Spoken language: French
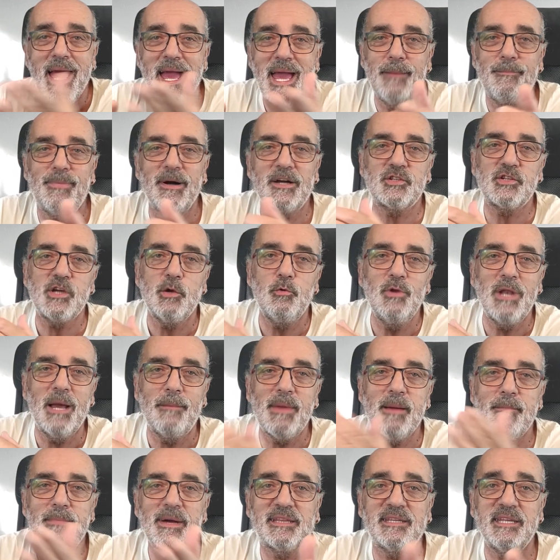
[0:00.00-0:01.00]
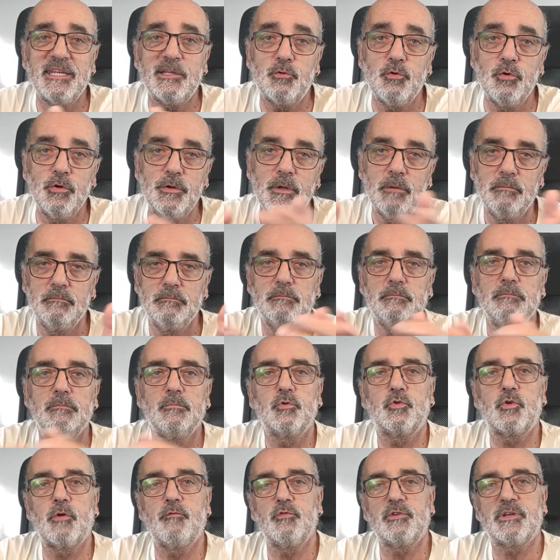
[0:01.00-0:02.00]
eh ben j'ai eu la même attitude
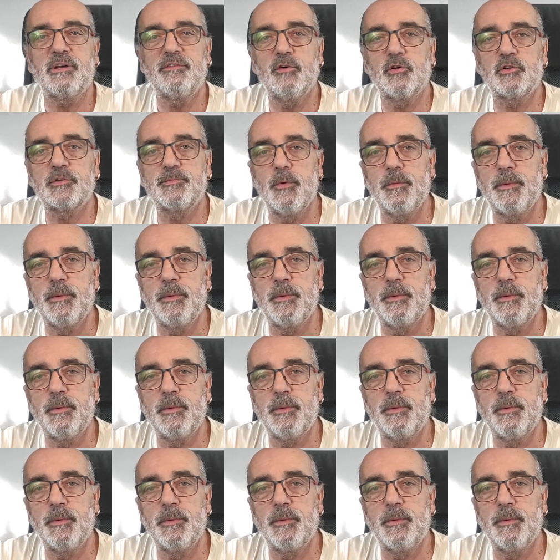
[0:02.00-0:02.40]
que vous avez en ce